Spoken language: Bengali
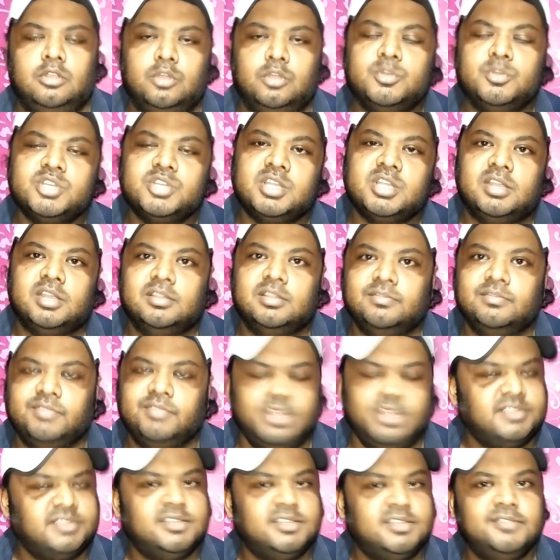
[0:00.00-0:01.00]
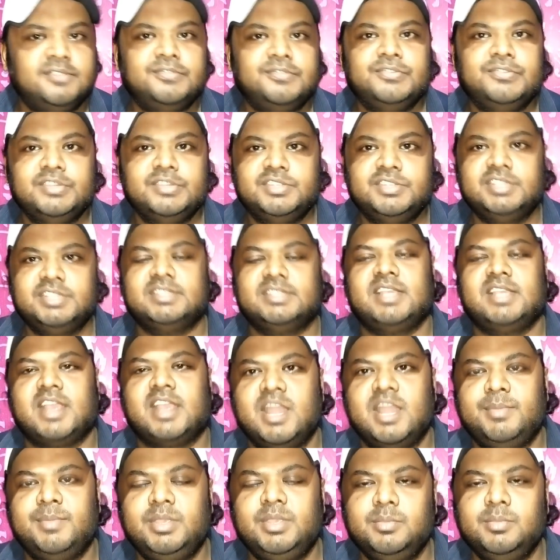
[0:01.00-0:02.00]
নমস্কার দেখছেন ফিজিক্স
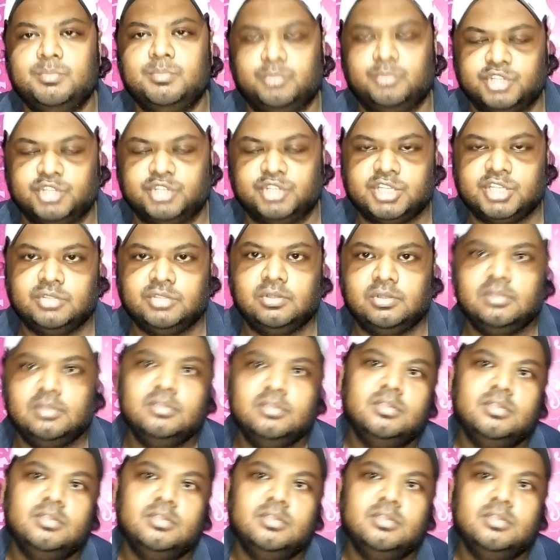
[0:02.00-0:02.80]
একাডেমি মশাদল